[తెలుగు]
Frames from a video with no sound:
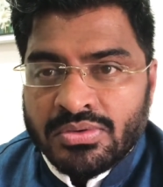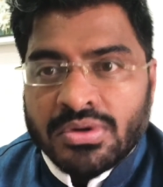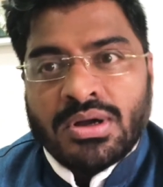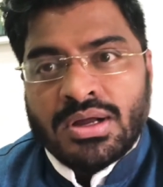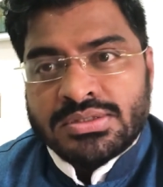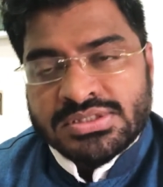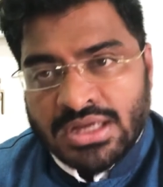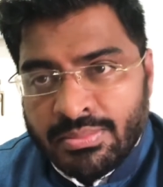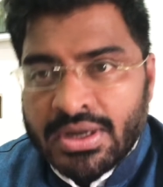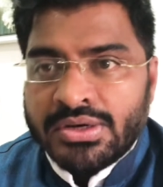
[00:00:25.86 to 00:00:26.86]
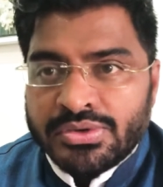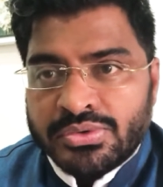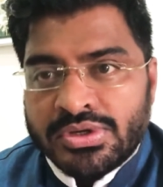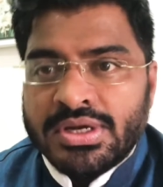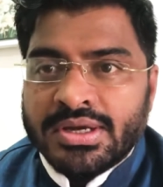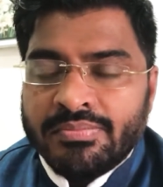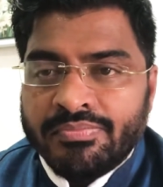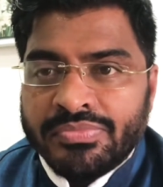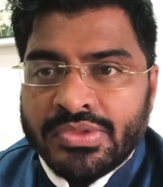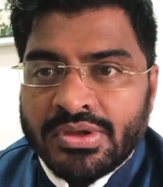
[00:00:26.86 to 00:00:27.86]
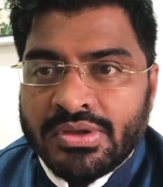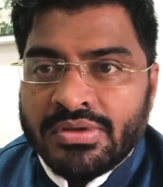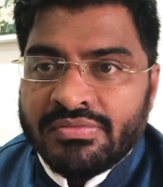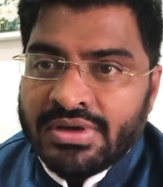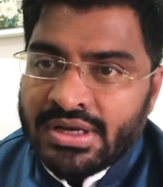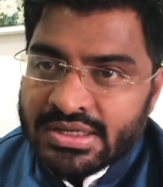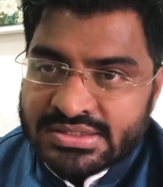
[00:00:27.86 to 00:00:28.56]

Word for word: ఒక సామాన్యుడు ఉంటే వీళ్ళ